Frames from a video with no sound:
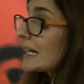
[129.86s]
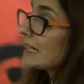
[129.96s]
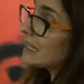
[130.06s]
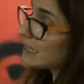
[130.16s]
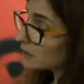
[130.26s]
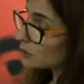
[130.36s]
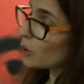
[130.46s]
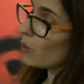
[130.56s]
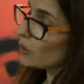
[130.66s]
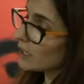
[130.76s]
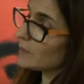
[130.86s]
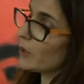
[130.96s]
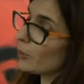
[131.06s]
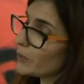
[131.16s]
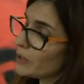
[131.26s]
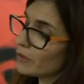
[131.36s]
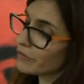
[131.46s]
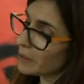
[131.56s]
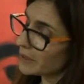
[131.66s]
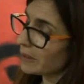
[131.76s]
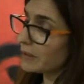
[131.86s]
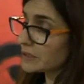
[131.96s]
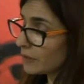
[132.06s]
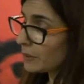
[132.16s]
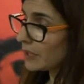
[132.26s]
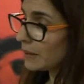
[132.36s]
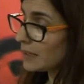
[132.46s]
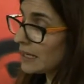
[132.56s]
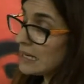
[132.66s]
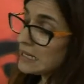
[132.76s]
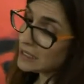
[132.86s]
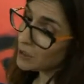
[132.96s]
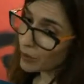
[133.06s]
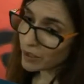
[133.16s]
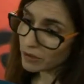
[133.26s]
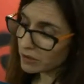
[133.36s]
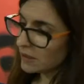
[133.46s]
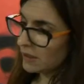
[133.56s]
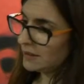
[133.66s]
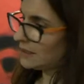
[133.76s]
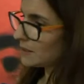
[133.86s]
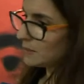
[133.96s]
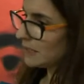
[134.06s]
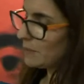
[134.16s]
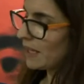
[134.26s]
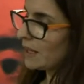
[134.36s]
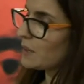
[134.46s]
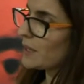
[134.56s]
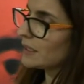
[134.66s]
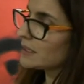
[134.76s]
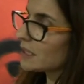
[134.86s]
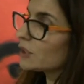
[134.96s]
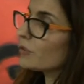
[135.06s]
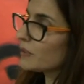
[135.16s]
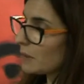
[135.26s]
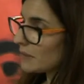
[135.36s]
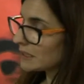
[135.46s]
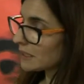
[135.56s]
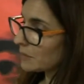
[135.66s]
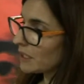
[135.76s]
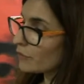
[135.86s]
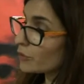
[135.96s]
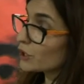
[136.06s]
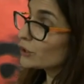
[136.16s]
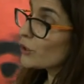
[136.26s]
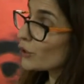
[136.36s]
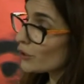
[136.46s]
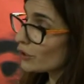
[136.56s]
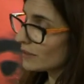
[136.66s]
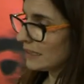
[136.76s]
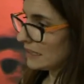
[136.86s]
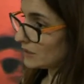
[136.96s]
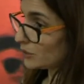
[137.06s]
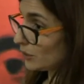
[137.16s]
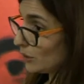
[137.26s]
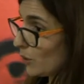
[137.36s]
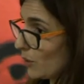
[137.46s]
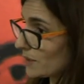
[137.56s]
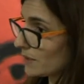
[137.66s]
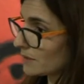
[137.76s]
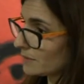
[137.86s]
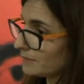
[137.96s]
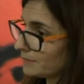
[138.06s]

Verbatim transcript: generando un clima de opinión favorable o desfavorable y luego es tema de debate si esto finalmente termina influyendo o no en la decisión de los jueces.